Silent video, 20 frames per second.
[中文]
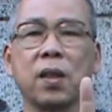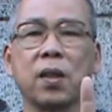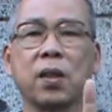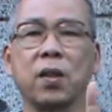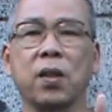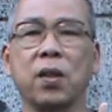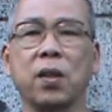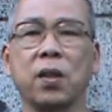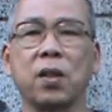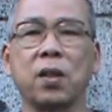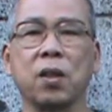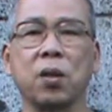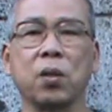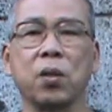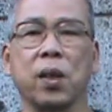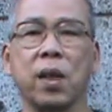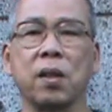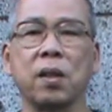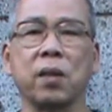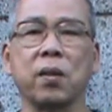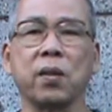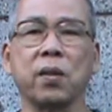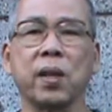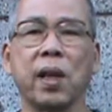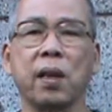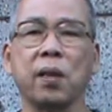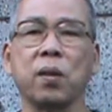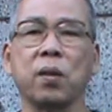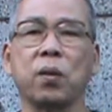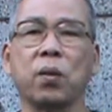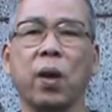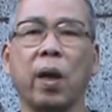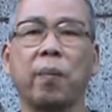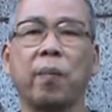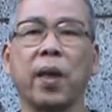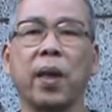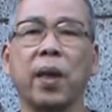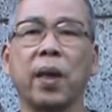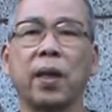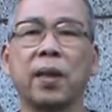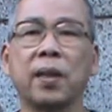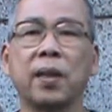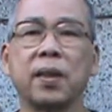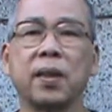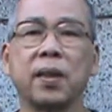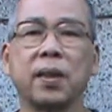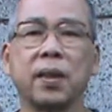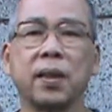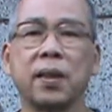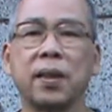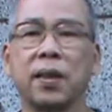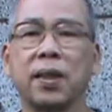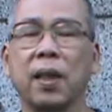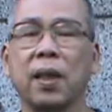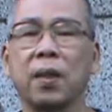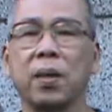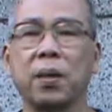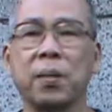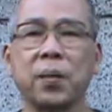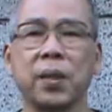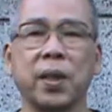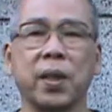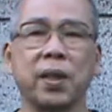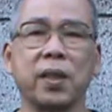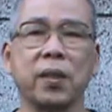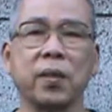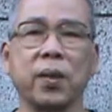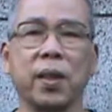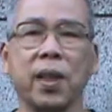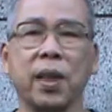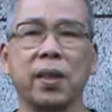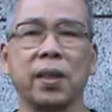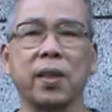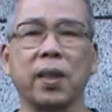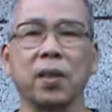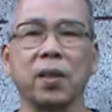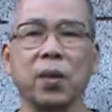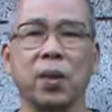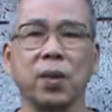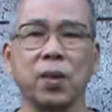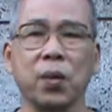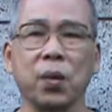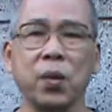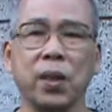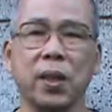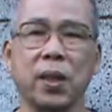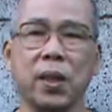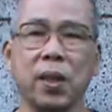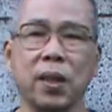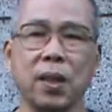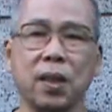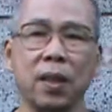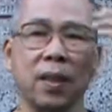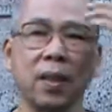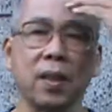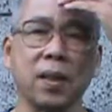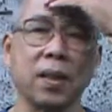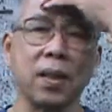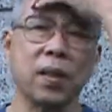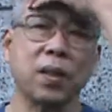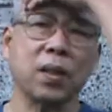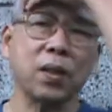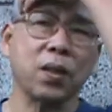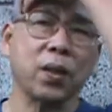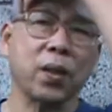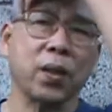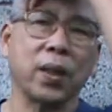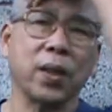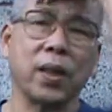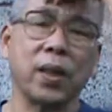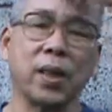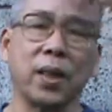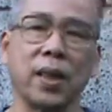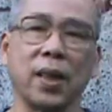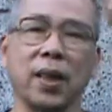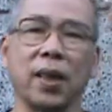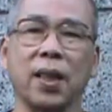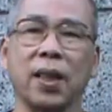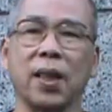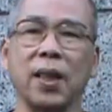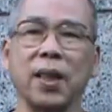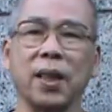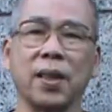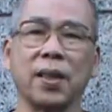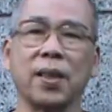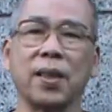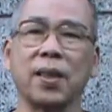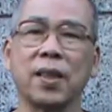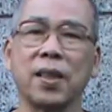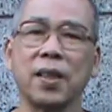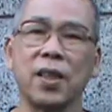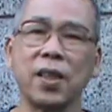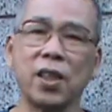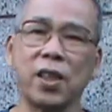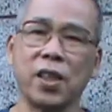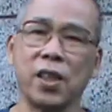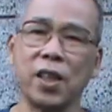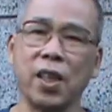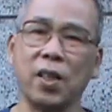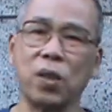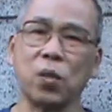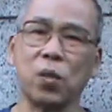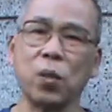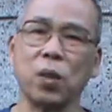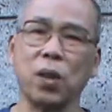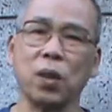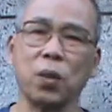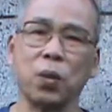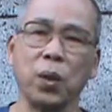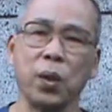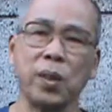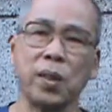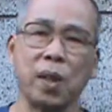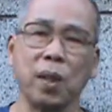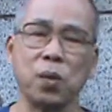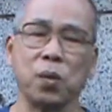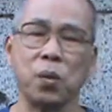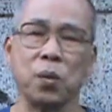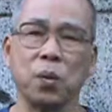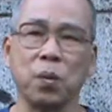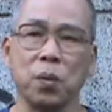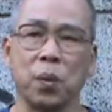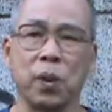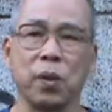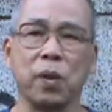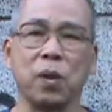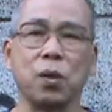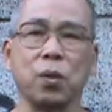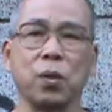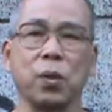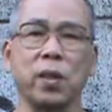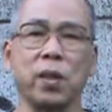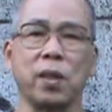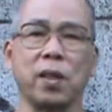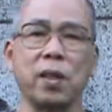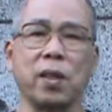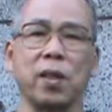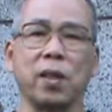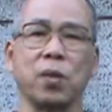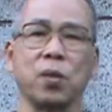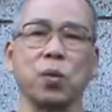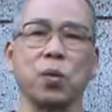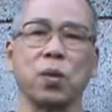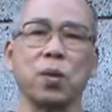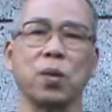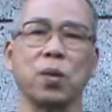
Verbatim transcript: 最后走出来的有长有短嘛哈。那我们就我刚才讲说，所谓的所谓的那个实验组跟对照组，我就是属于实验组，